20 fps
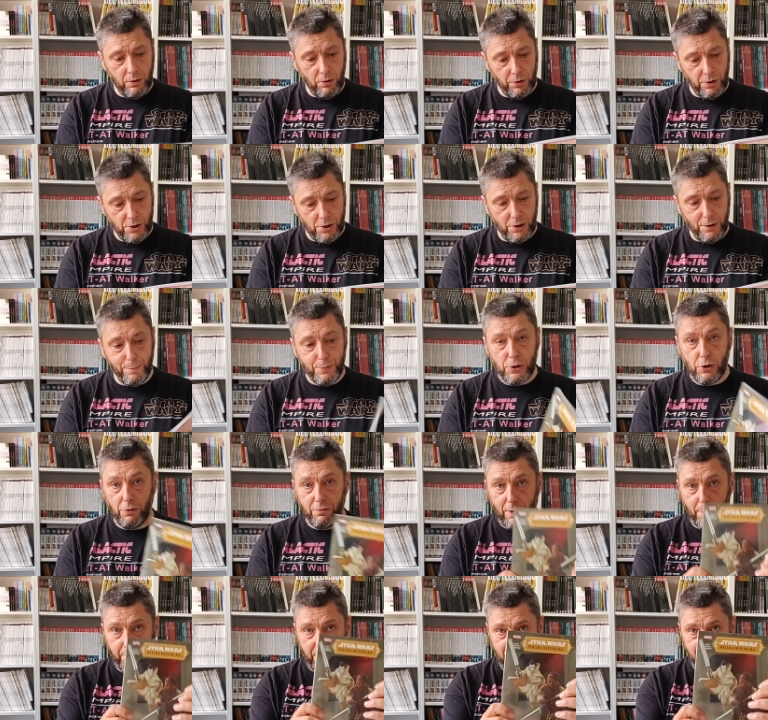To jest
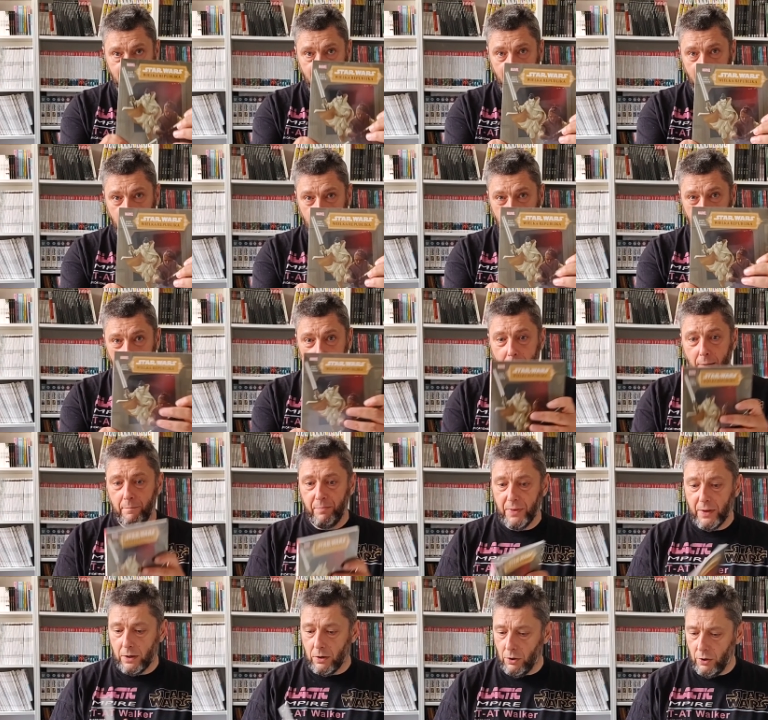lipcowa premiera.
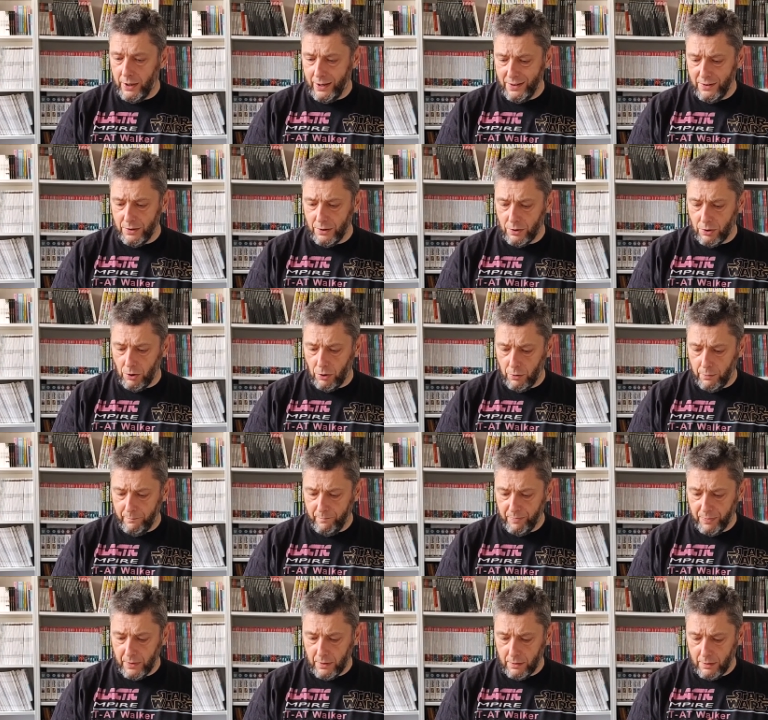Kolejny
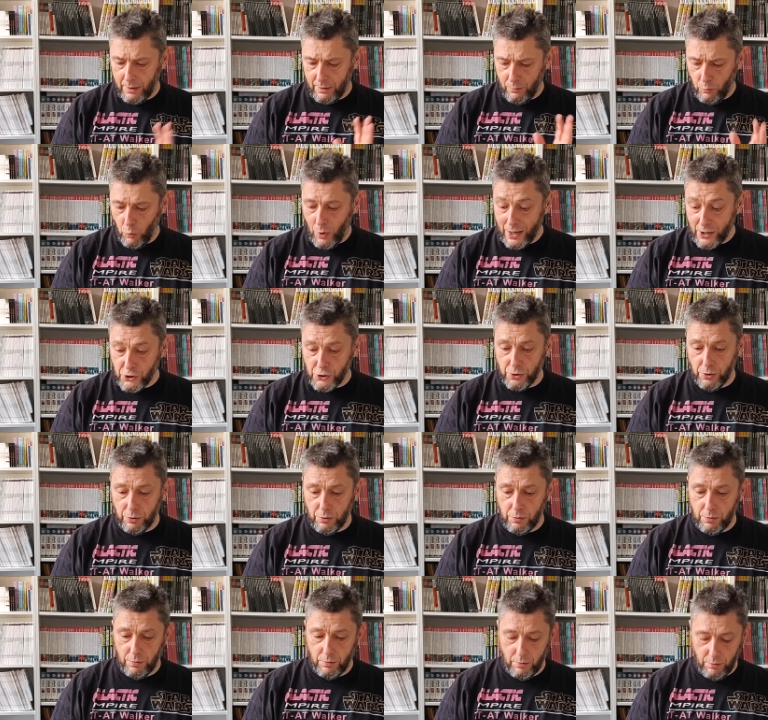tom one
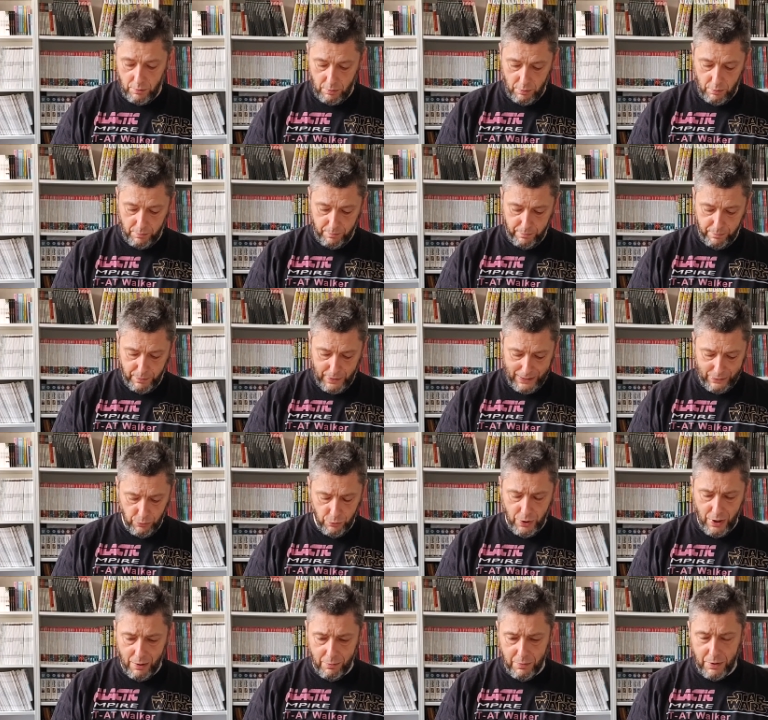shot y,
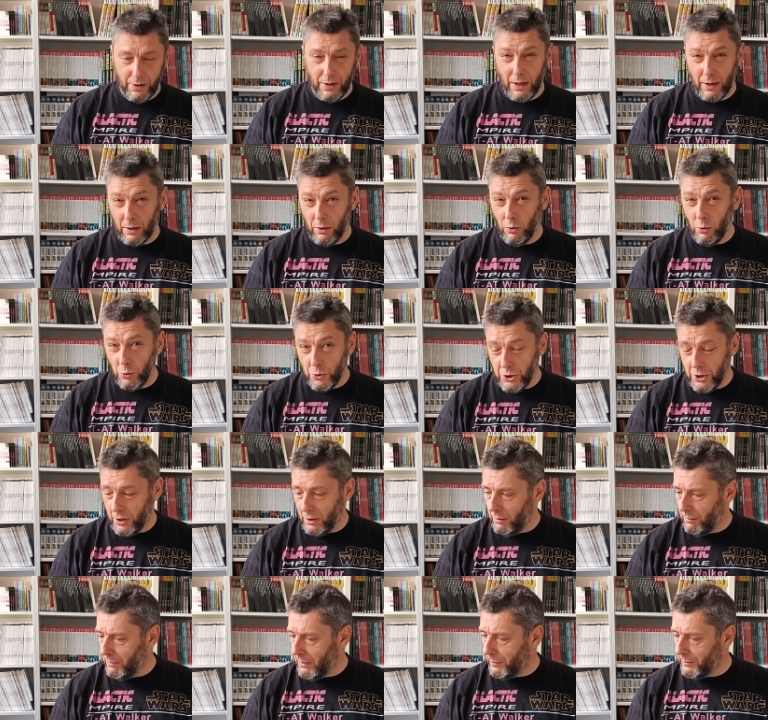planujemy na
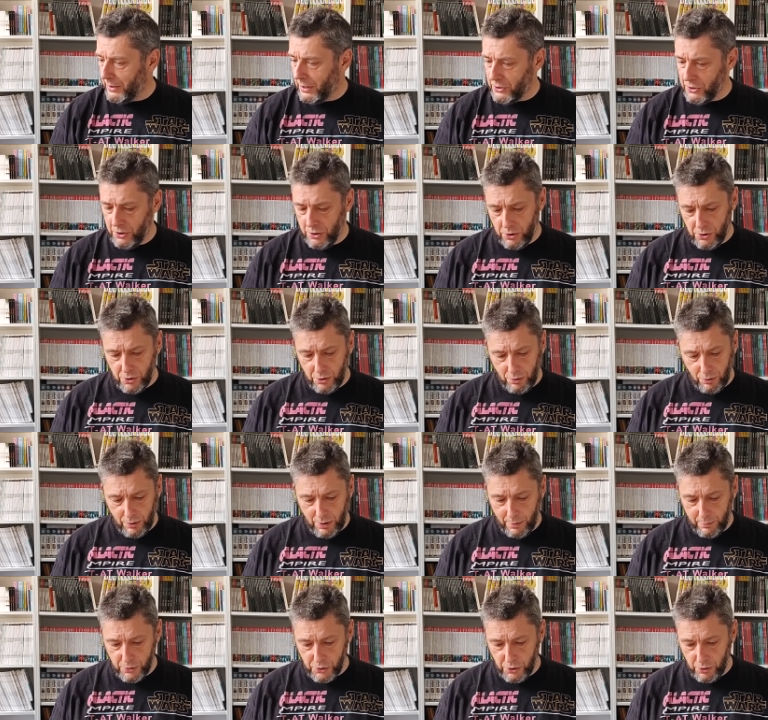grudzień. Mam nadzieję, że to
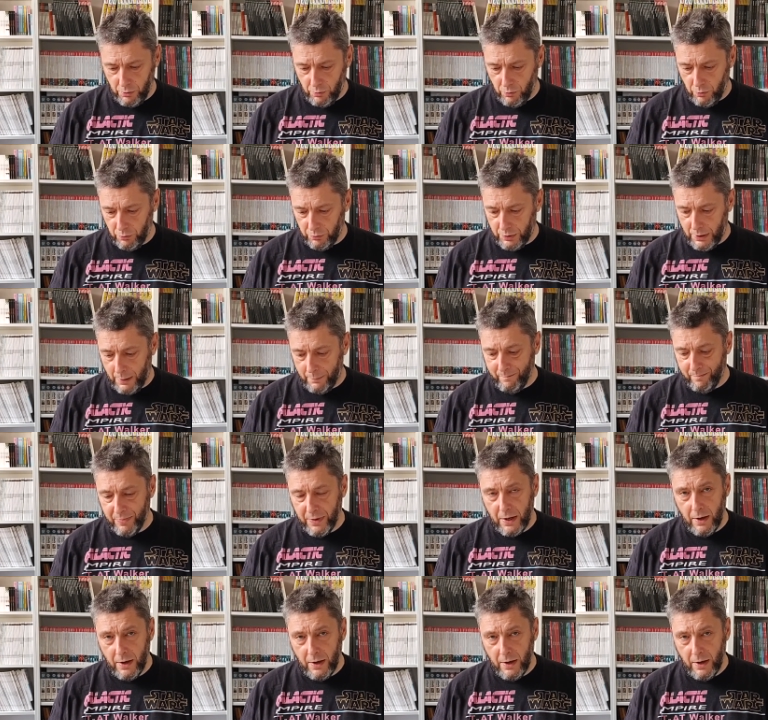nam się uda.